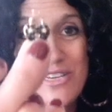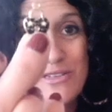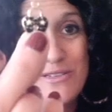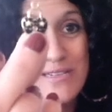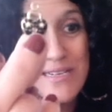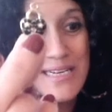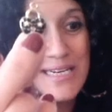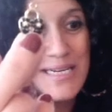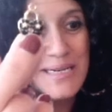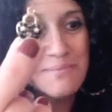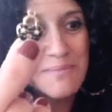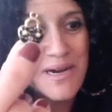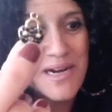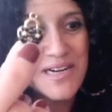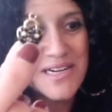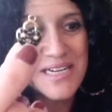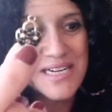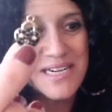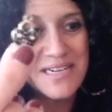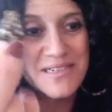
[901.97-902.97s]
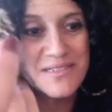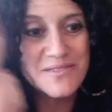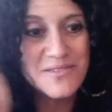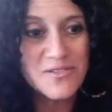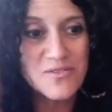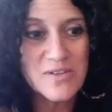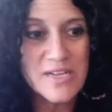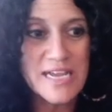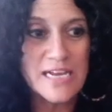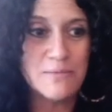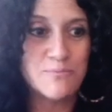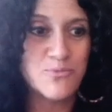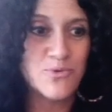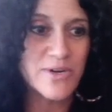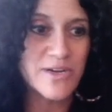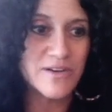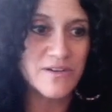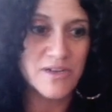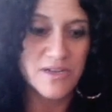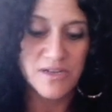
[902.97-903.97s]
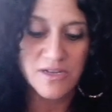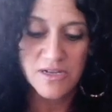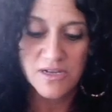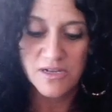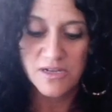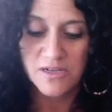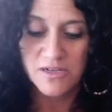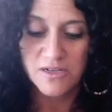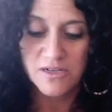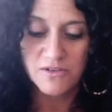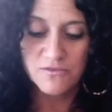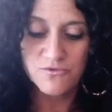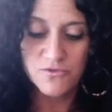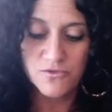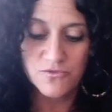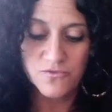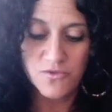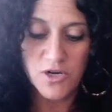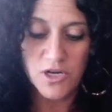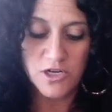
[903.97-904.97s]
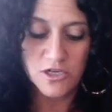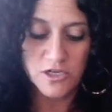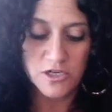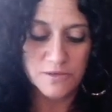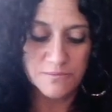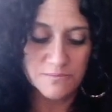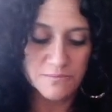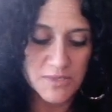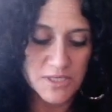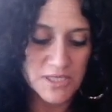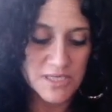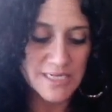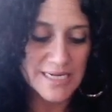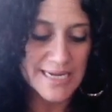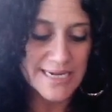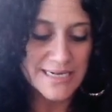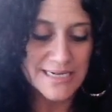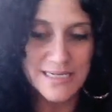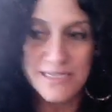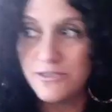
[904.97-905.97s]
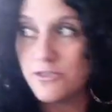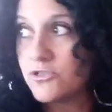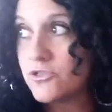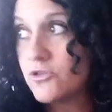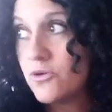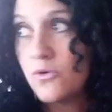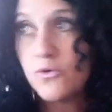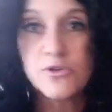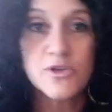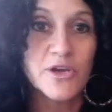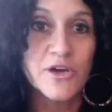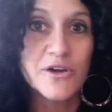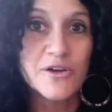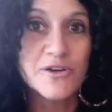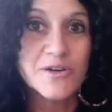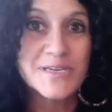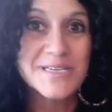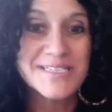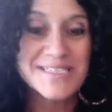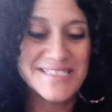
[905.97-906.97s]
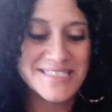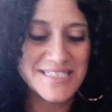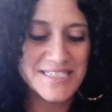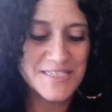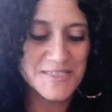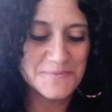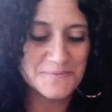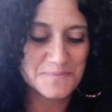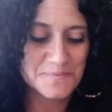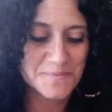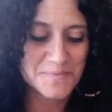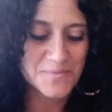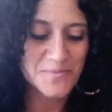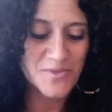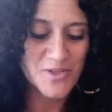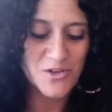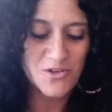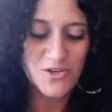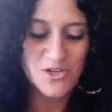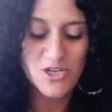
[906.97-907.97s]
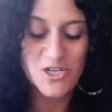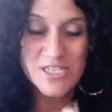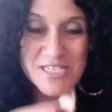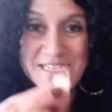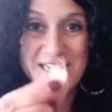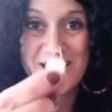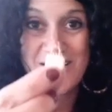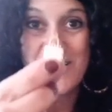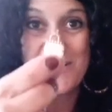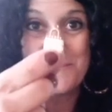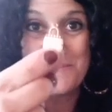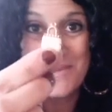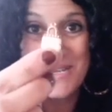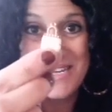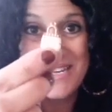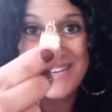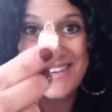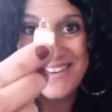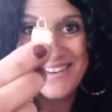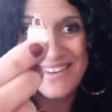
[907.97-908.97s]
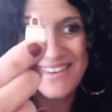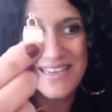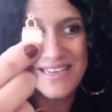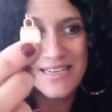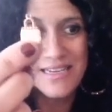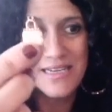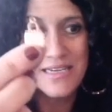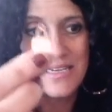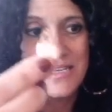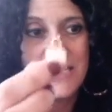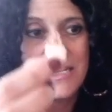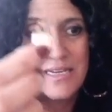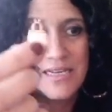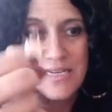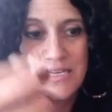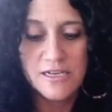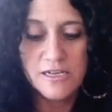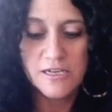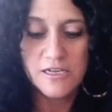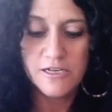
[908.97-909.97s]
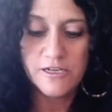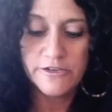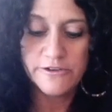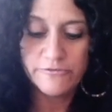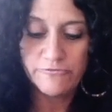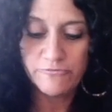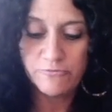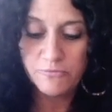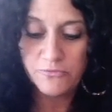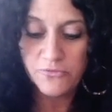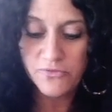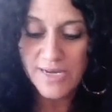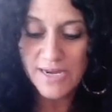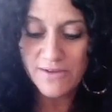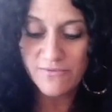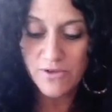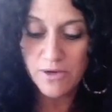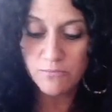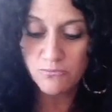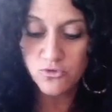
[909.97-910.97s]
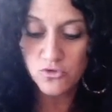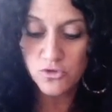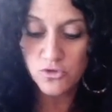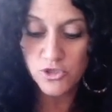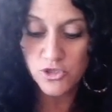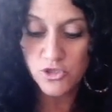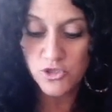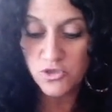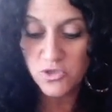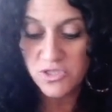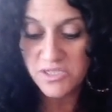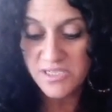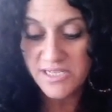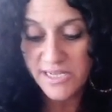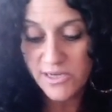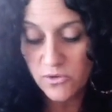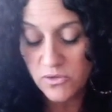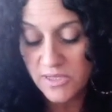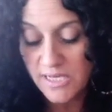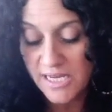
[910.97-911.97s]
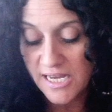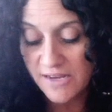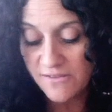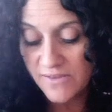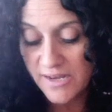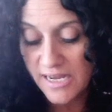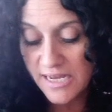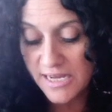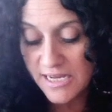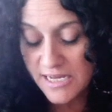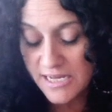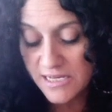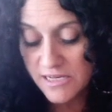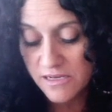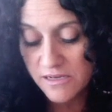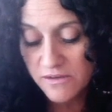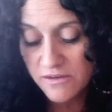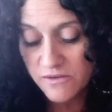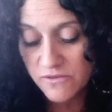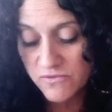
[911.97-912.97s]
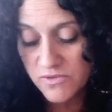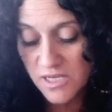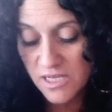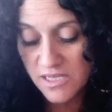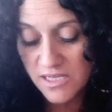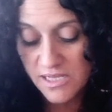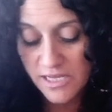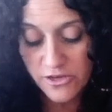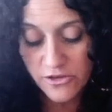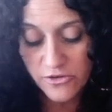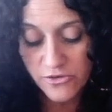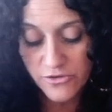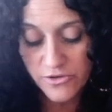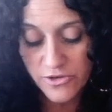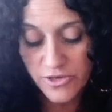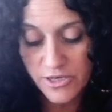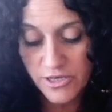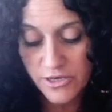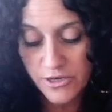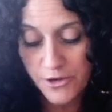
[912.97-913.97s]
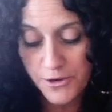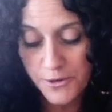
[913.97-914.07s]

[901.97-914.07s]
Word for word: une clé manquante, donc elle pourrait vous voir comme euh, la clé de son cœur ici. On a le sac à main. ok. Euh, vous pouvez avoir beaucoup de succès au travail. Euh, vous êtes quelqu'un qui,